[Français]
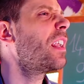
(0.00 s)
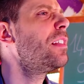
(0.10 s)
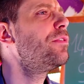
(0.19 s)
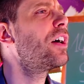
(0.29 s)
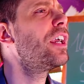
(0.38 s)
à
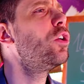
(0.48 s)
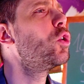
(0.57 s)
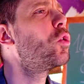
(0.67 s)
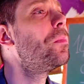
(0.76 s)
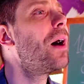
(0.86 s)
livrer
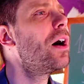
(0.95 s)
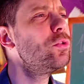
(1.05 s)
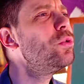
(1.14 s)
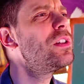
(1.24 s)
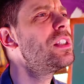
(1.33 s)
le combat
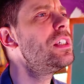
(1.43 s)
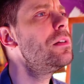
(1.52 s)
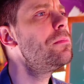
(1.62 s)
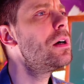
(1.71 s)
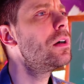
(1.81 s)

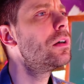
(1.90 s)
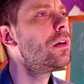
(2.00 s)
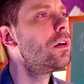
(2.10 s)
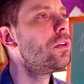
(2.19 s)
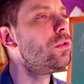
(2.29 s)
ultime,
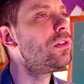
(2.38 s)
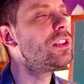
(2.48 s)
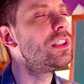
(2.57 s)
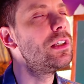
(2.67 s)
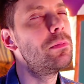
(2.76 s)

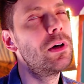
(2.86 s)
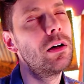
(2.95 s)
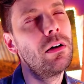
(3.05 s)
ultime.